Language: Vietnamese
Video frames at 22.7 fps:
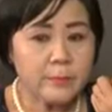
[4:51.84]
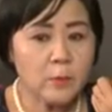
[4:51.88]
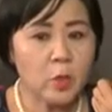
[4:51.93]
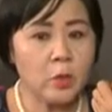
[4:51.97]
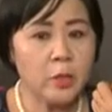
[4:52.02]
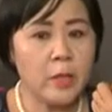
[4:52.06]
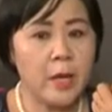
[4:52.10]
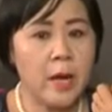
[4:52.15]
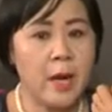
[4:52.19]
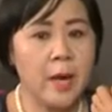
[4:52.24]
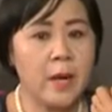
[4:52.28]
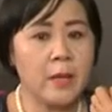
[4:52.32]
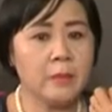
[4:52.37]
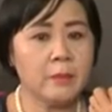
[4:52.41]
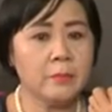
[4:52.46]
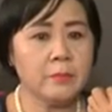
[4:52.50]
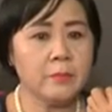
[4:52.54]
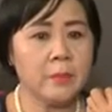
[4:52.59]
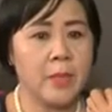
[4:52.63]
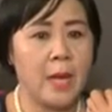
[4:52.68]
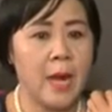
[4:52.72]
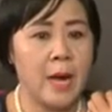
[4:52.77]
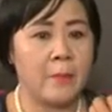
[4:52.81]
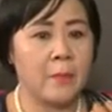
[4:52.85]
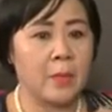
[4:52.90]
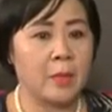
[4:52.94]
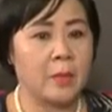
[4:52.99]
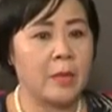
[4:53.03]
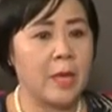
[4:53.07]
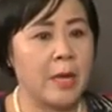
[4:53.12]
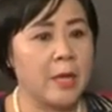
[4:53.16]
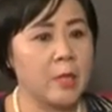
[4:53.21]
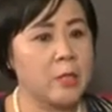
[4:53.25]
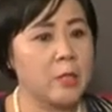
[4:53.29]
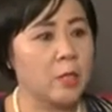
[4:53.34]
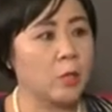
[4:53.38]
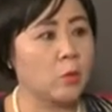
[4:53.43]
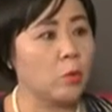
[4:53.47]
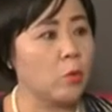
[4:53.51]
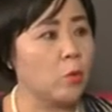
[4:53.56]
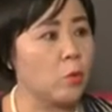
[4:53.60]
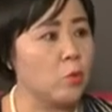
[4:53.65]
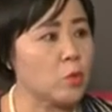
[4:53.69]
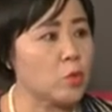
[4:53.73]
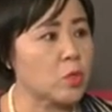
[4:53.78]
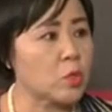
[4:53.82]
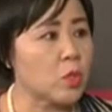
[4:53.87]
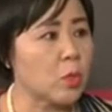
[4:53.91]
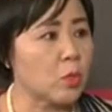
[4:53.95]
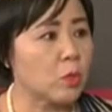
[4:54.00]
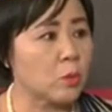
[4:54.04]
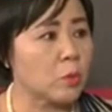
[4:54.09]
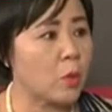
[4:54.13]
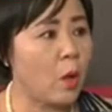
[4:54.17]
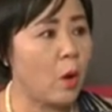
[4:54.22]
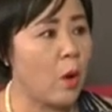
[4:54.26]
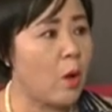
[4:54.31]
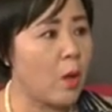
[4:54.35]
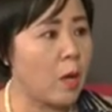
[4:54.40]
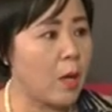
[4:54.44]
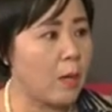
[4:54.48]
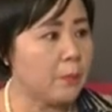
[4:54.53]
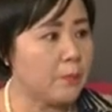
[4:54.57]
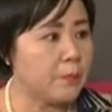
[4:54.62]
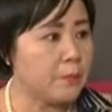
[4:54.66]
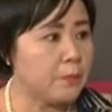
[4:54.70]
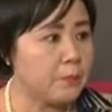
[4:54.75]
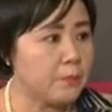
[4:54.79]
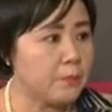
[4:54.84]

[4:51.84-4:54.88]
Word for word: Tôi đã làm mà tay chân tôi nó sưng to lắm